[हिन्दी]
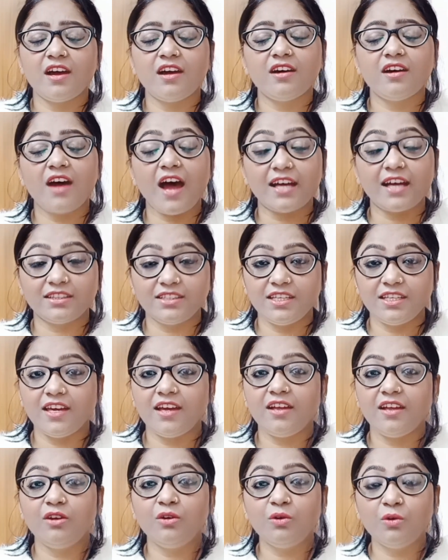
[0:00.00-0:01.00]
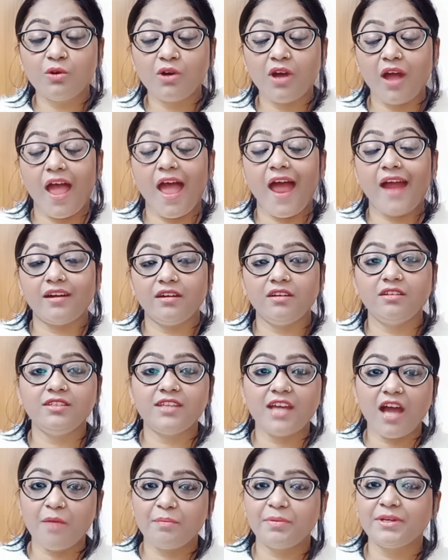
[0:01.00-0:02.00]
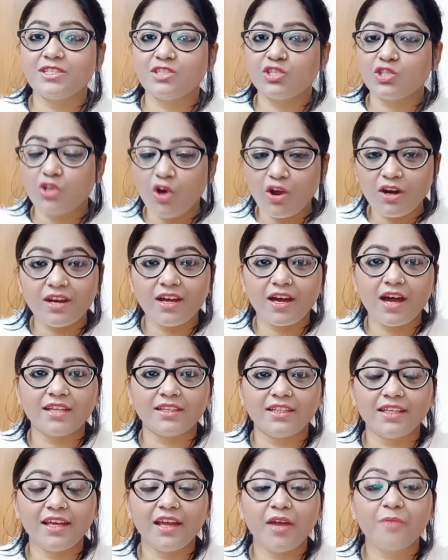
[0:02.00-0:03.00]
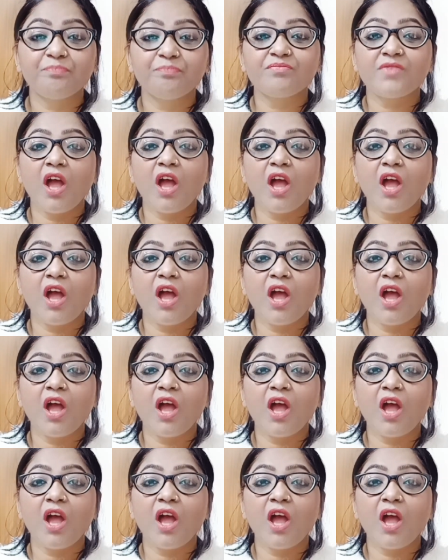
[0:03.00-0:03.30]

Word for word: आती हैं लोग एंड यहाँ पर स्टॉल लगाते हैं